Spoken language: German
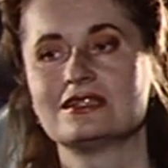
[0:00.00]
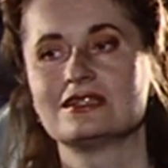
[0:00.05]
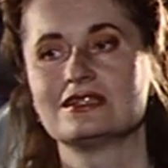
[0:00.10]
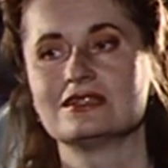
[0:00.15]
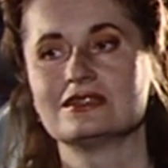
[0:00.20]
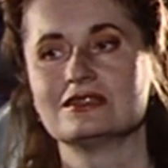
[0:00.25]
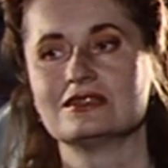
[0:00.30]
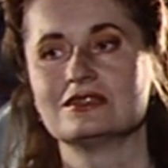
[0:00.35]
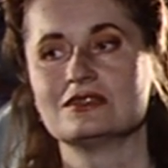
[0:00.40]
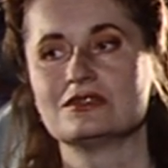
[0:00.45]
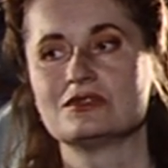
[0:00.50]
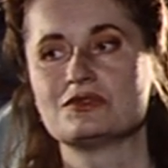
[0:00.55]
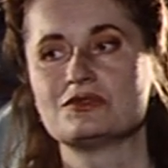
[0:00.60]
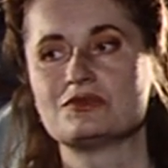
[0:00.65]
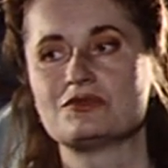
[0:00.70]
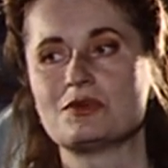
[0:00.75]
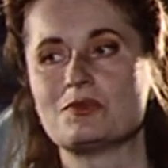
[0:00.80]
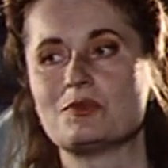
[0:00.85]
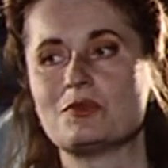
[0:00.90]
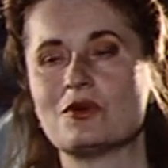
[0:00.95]
äh,
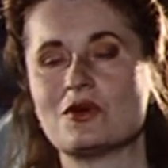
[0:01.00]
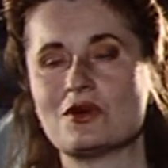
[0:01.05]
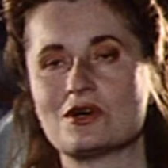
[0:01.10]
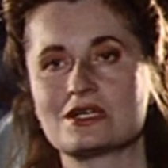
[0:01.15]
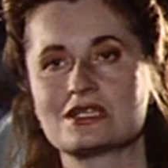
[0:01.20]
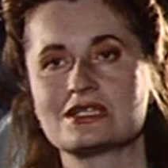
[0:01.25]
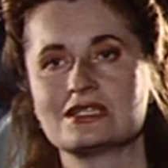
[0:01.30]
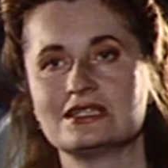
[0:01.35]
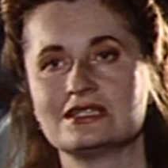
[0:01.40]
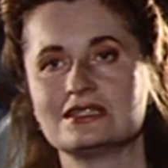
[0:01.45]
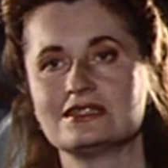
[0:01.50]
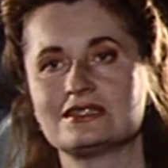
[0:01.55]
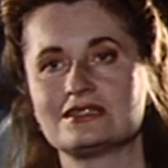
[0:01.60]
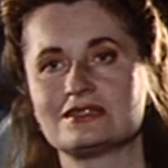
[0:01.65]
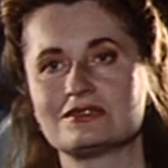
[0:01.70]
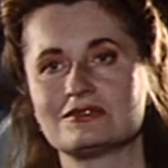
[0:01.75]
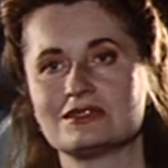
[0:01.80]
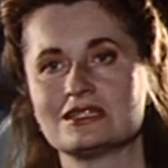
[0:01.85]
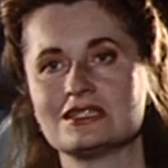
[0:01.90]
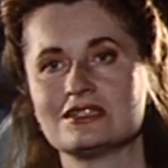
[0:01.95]
verborgen
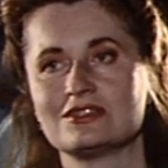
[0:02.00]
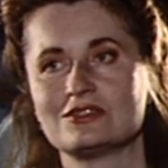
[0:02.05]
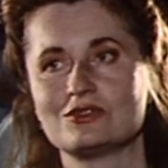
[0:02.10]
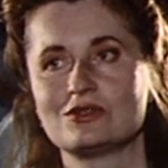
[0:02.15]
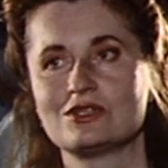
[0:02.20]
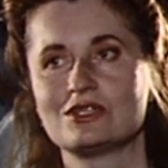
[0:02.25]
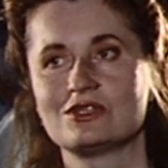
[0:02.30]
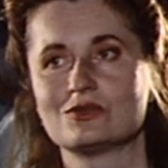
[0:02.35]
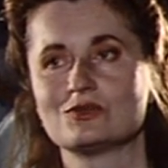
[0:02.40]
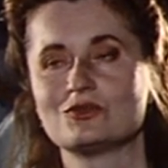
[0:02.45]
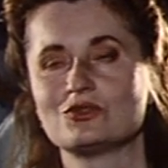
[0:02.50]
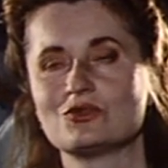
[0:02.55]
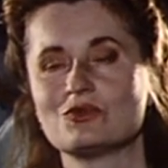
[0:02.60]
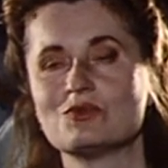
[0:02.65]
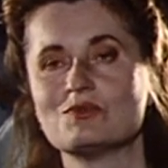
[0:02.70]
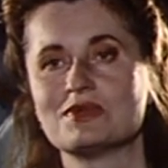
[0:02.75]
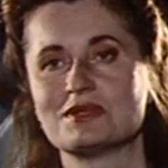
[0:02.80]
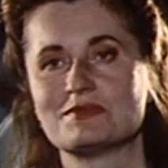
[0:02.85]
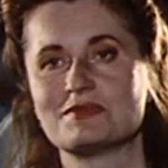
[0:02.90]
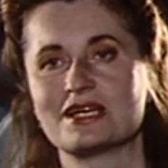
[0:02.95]
ist, wird natürlich umso
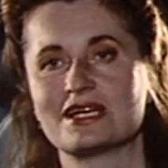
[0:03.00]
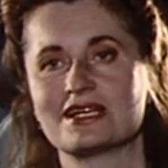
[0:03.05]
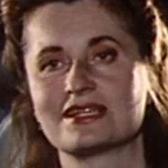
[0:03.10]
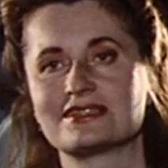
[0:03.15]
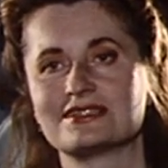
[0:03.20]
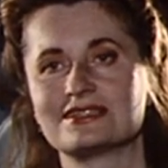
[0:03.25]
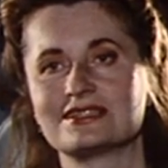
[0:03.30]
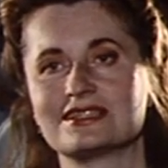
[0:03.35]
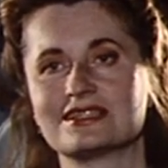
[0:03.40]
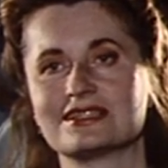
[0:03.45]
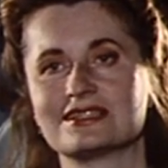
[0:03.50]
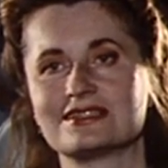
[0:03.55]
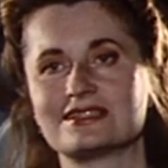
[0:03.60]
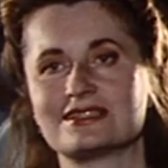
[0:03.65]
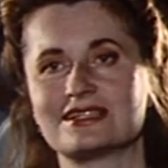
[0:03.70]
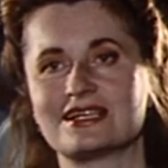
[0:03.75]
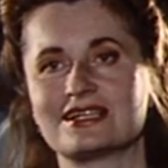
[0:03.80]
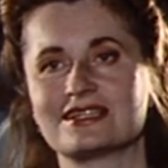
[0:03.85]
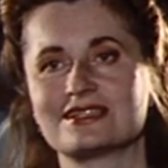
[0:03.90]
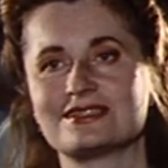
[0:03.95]
unbarmherziger ins
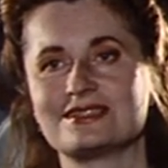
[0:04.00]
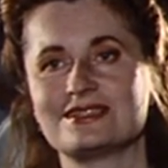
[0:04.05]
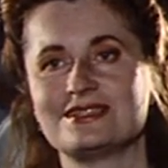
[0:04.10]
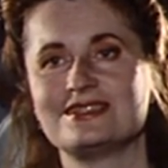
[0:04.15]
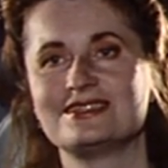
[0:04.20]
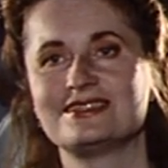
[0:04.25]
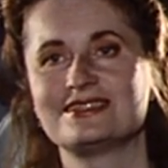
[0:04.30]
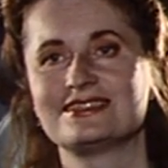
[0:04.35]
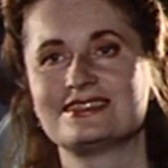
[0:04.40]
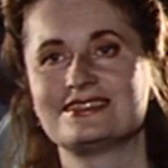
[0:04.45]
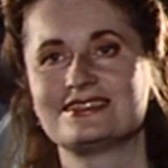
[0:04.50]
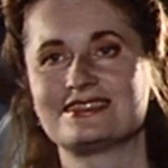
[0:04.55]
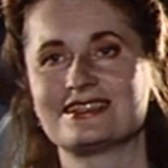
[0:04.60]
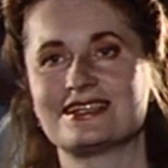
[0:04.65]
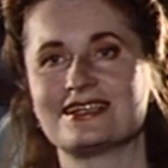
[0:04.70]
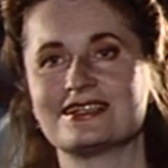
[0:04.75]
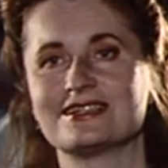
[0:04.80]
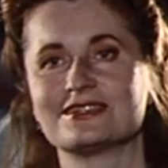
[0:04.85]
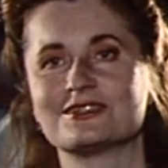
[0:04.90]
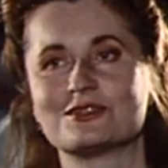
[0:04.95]
Tageslicht
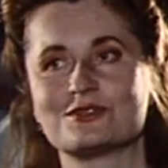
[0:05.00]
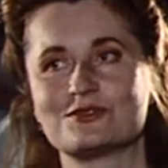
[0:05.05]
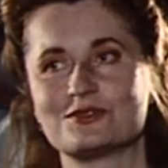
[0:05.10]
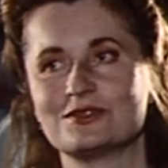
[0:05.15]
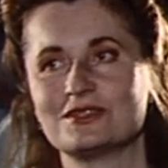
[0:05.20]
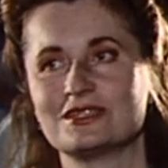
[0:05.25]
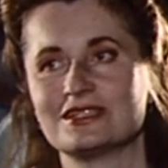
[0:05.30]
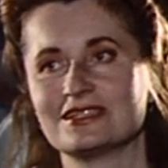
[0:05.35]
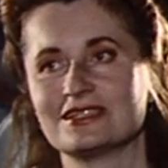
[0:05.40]
gezerrt, auch von der